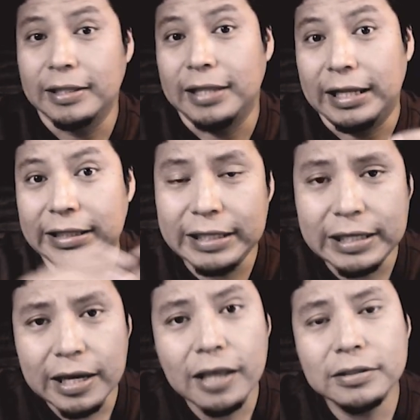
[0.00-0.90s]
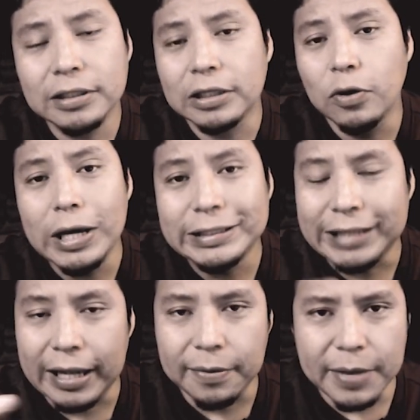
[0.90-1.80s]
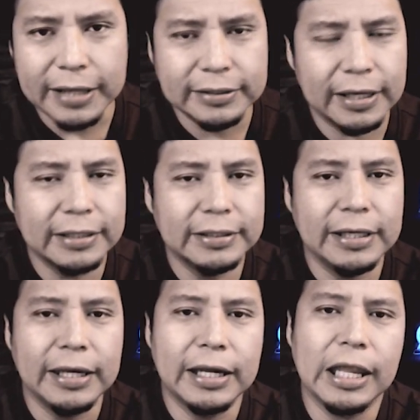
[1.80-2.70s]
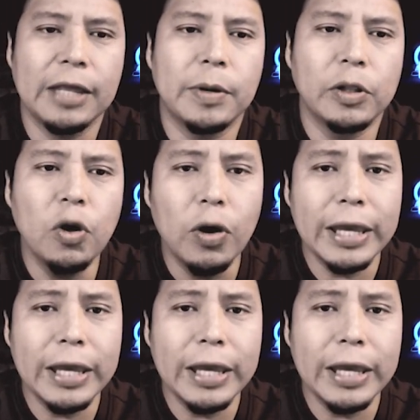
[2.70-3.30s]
del día, si no es del mes. Es increíble, ¿no?